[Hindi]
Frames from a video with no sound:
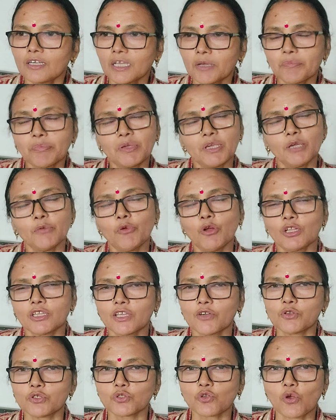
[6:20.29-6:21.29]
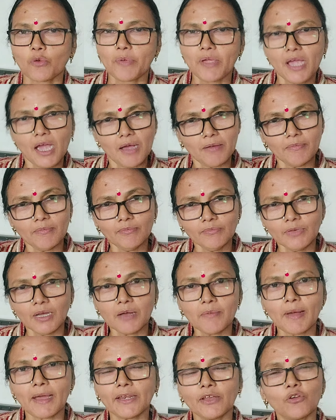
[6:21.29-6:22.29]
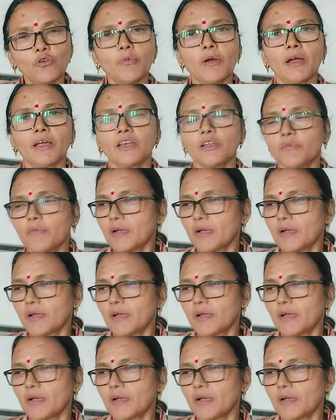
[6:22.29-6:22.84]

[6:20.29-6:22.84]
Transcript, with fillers: टपकी बोलते हैं उसको भी हम हमारी कुमानी